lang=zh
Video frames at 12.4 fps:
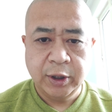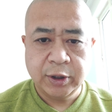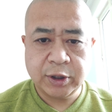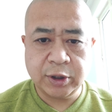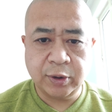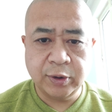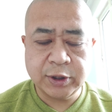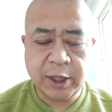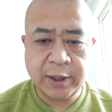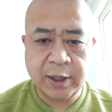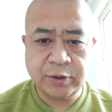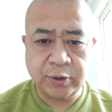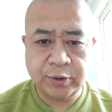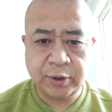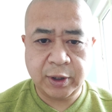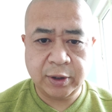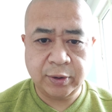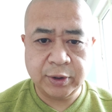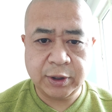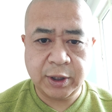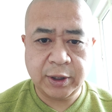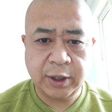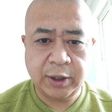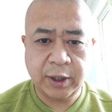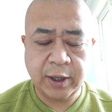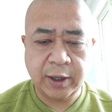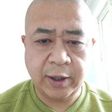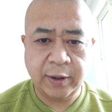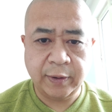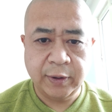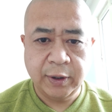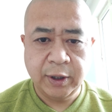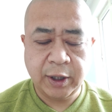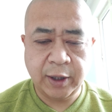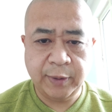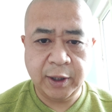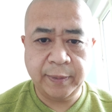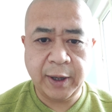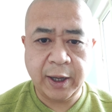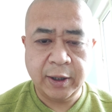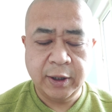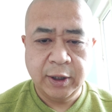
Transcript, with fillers: 事后参加酒局的有些人也很明白，